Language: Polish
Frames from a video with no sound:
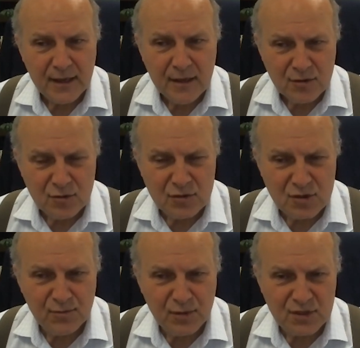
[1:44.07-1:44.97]
już
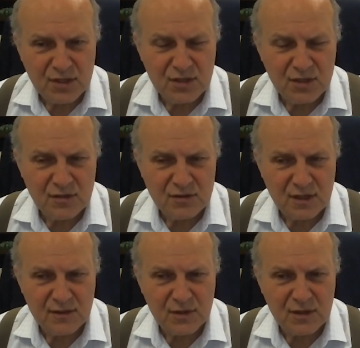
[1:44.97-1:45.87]
są po 60
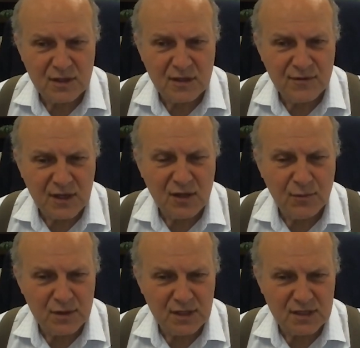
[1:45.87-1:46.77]
i, i wtedy
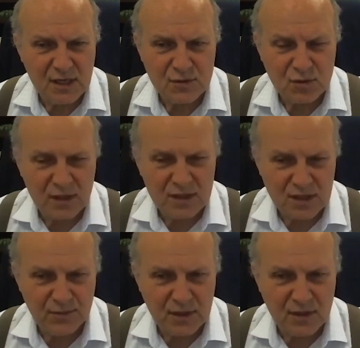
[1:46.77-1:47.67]
dopiero zaczynają składać te
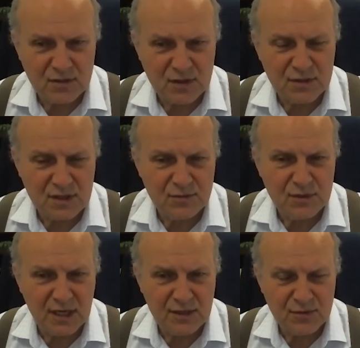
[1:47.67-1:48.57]
pieniądze, bo sobie
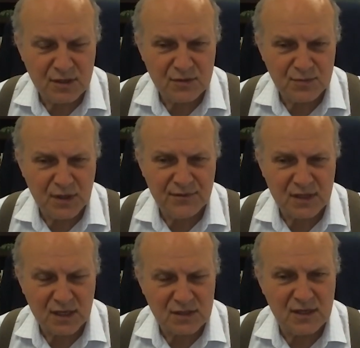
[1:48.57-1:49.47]
zdają tego sprawę.
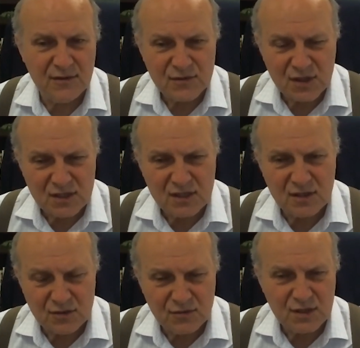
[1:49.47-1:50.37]
Także im wcześniej
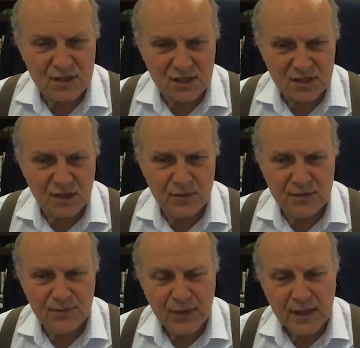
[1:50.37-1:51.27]
oczywiście zaczniemy,
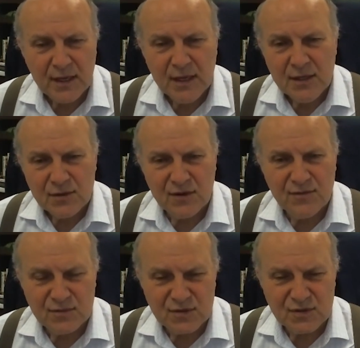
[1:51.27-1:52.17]

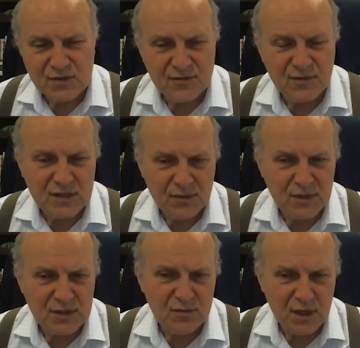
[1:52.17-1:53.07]
tym wcześniej, więcej
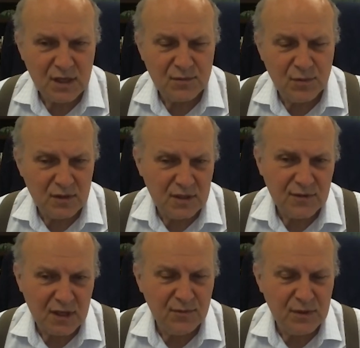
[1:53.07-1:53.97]
będziemy mieli, bo i
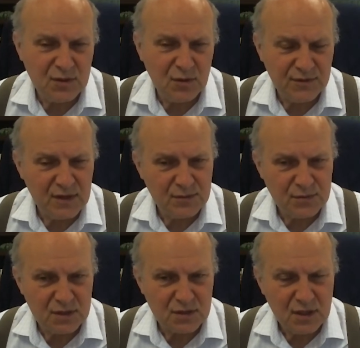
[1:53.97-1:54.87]
wtedy będzie łatwiej nam
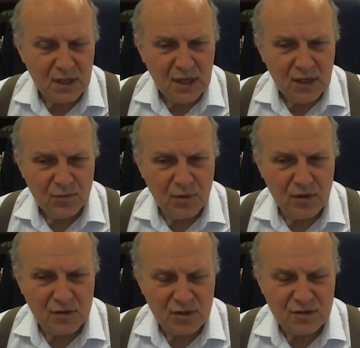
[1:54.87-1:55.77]
żyć.
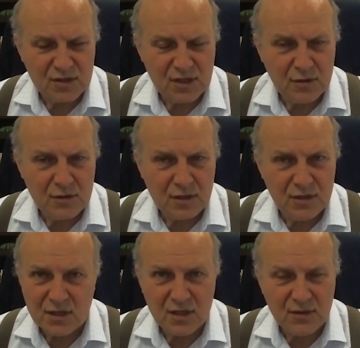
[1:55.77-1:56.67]
Bo Social Security
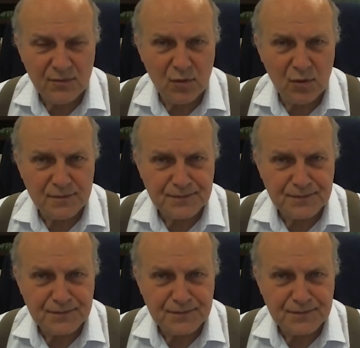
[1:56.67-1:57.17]
nigdy nie było